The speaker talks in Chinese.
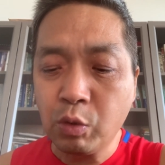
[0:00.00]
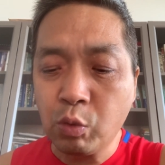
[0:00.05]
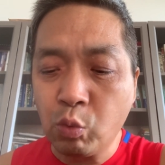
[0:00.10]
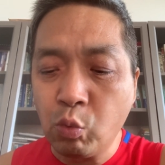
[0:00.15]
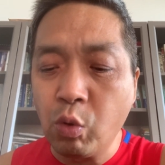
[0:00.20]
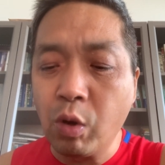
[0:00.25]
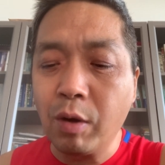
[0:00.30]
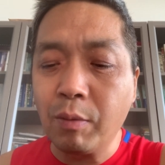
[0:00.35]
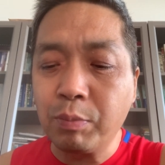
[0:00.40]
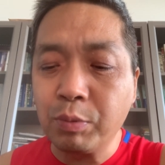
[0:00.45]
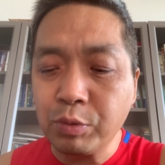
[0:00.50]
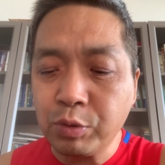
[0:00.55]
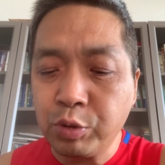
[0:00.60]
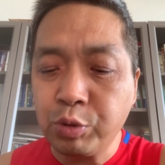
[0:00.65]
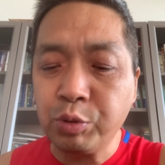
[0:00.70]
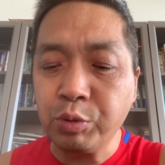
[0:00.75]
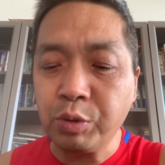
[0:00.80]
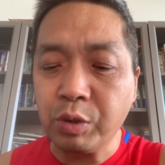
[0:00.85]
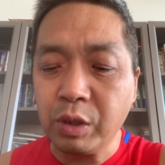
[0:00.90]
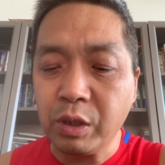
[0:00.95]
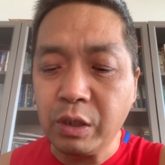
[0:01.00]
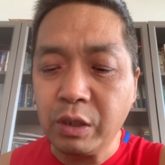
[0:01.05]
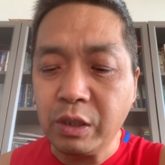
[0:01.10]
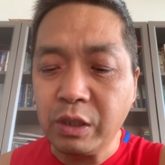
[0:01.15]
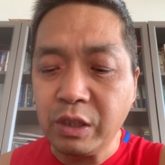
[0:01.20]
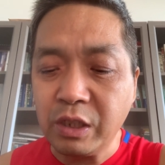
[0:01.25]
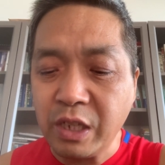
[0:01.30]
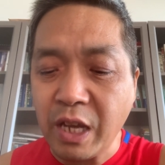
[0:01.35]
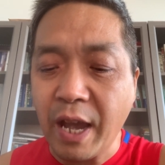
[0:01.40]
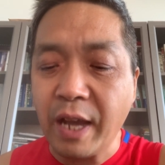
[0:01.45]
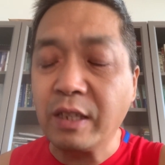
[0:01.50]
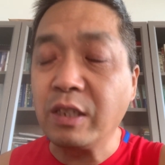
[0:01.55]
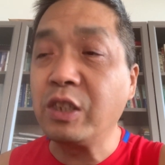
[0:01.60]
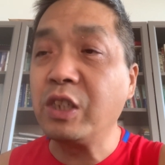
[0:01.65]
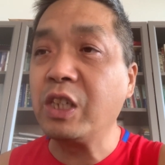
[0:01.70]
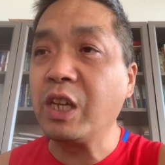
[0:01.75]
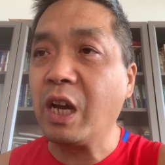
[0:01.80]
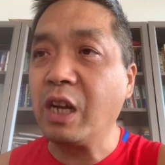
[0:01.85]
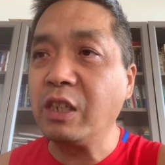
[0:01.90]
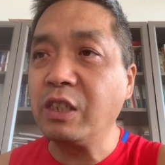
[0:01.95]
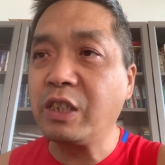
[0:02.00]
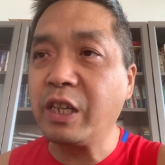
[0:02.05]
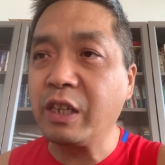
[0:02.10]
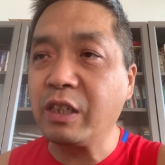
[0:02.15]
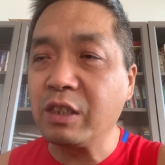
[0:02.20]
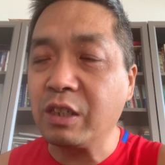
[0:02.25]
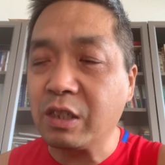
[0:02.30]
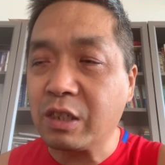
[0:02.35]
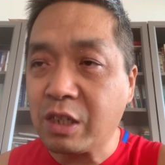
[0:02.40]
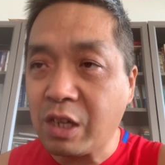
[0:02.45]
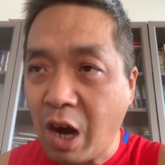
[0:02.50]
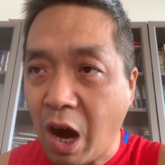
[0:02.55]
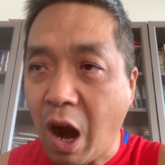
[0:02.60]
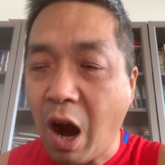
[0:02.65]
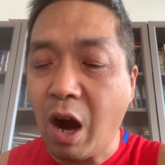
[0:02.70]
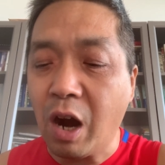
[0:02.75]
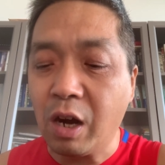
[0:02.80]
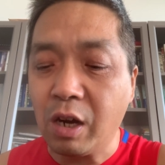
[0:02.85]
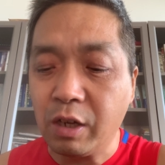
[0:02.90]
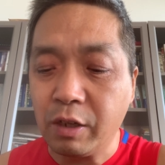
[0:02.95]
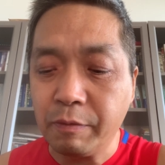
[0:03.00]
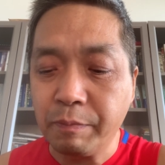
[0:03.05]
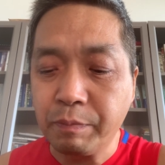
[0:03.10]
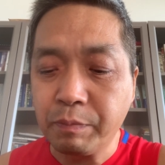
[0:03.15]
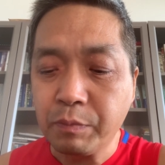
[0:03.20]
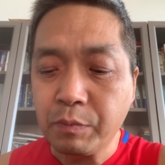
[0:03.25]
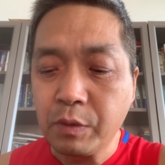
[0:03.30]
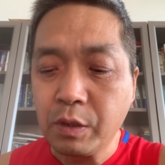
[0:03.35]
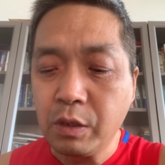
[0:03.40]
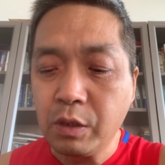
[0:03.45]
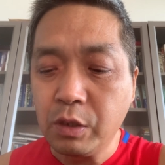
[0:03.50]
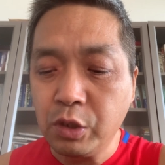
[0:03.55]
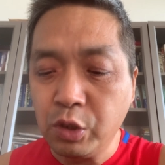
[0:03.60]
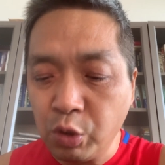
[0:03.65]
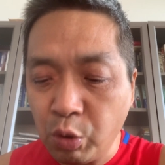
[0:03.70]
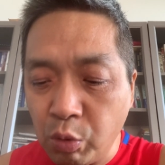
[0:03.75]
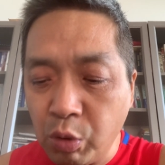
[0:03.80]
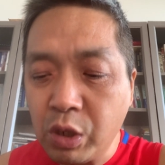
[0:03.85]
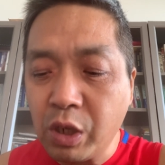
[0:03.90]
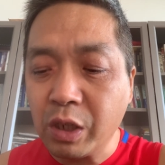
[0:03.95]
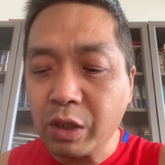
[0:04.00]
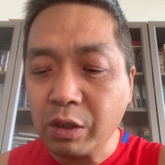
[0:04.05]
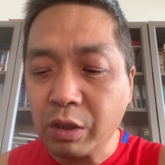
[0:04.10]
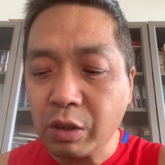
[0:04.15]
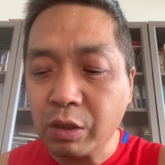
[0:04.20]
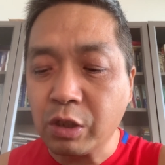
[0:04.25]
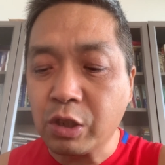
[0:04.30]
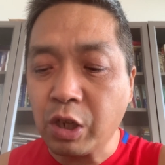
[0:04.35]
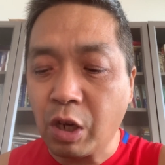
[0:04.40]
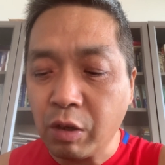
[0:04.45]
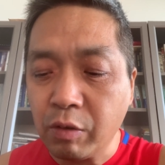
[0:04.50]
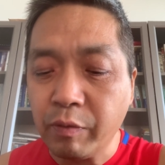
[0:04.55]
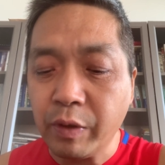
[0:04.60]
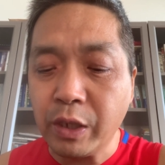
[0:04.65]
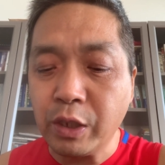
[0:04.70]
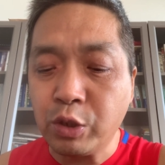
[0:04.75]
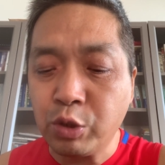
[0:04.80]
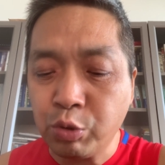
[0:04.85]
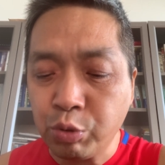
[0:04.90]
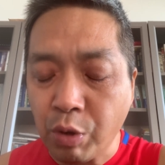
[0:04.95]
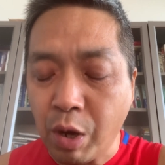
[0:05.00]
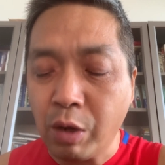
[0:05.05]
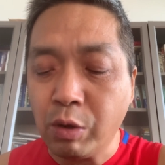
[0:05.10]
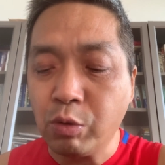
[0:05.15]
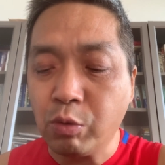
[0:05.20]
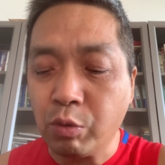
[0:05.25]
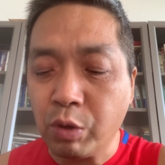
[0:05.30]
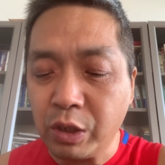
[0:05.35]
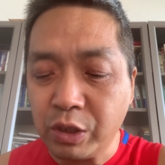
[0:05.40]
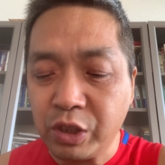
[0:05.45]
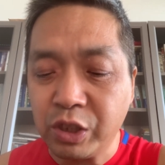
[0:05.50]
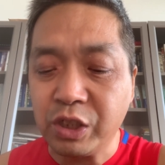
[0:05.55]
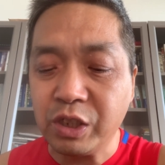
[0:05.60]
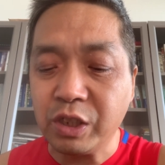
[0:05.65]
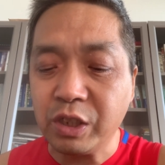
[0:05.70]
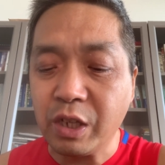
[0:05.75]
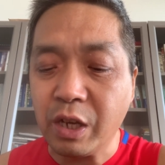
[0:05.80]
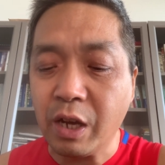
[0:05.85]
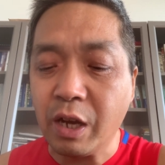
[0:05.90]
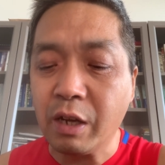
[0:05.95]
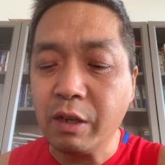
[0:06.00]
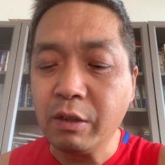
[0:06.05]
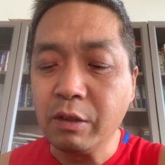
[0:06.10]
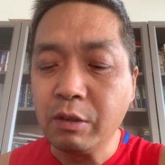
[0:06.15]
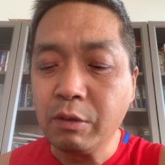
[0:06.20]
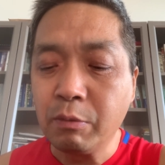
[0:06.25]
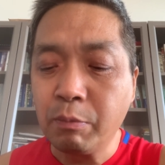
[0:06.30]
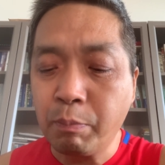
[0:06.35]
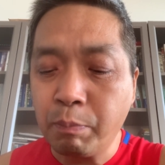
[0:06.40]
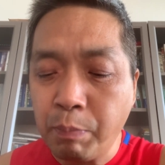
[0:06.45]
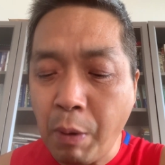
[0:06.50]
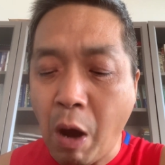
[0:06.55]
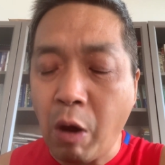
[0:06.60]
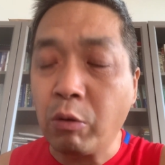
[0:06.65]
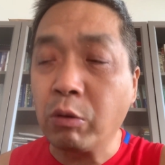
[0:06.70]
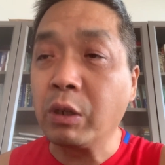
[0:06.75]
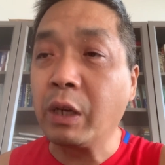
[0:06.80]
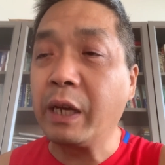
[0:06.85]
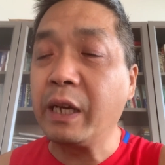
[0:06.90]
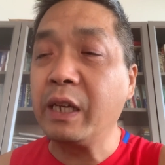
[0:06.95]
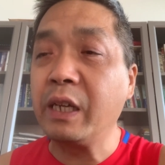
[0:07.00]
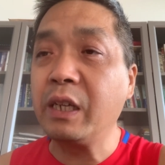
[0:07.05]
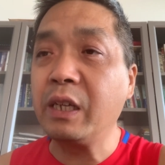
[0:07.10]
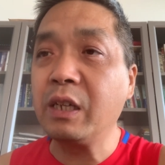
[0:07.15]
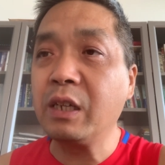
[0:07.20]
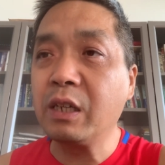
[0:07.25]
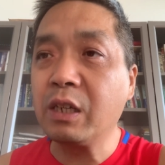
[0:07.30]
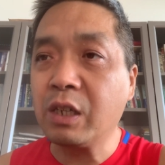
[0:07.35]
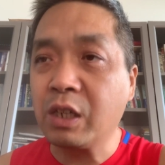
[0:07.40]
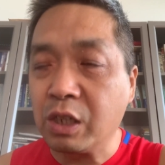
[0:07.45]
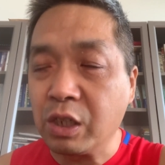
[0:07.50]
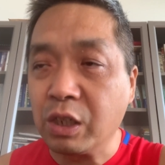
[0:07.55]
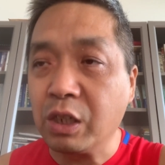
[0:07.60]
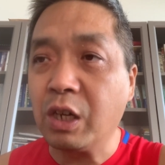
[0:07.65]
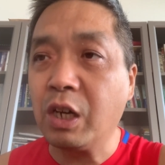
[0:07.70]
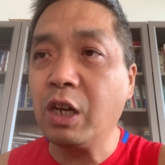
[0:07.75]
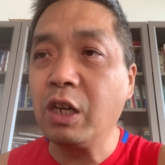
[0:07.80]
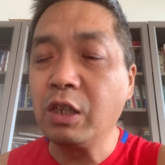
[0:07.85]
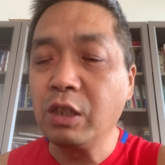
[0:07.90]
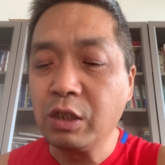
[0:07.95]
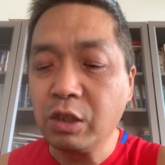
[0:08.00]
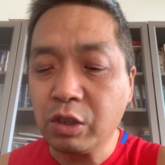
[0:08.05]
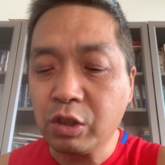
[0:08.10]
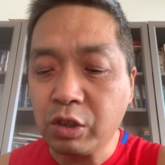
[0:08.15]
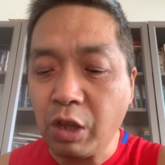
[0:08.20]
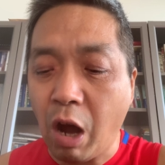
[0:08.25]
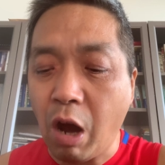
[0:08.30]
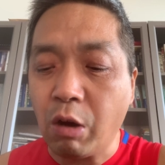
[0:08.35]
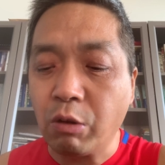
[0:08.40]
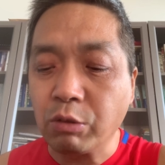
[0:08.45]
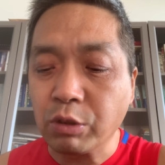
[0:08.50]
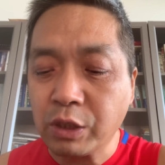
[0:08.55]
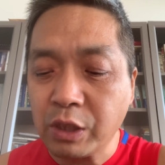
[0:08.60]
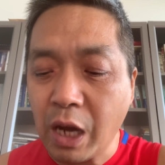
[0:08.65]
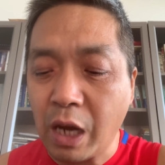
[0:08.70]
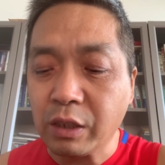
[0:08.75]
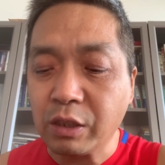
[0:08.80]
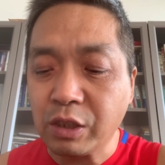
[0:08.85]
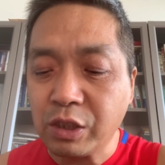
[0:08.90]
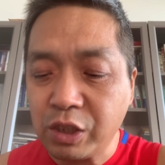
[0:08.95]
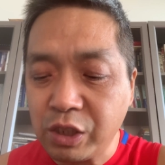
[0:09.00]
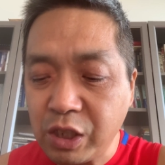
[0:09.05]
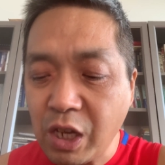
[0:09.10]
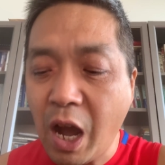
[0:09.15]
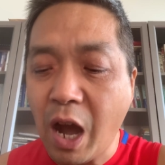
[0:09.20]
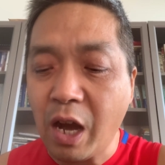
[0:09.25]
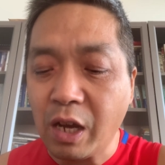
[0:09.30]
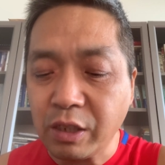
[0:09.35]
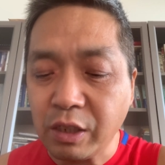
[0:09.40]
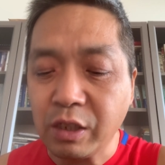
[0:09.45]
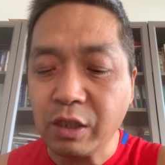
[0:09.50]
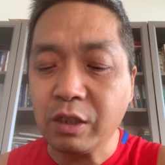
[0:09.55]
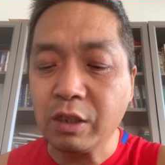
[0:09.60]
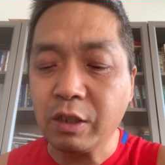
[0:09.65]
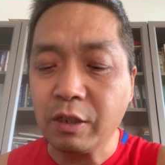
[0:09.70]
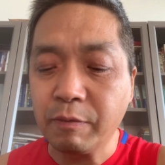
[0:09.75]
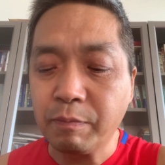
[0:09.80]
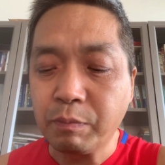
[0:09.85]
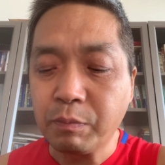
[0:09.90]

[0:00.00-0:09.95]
过不去眼前这个坎儿，有可能成为全国企业暴雷和倒下的下一个。